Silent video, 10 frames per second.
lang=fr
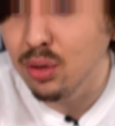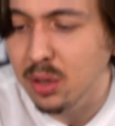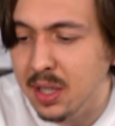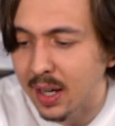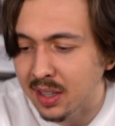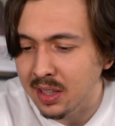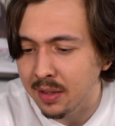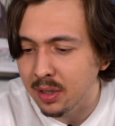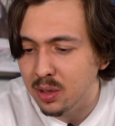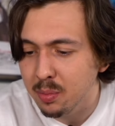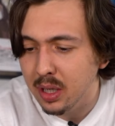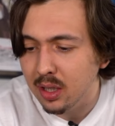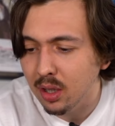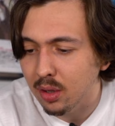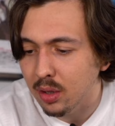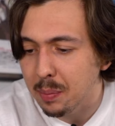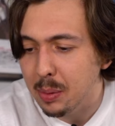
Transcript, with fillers: toute garnie avec du bacon. On a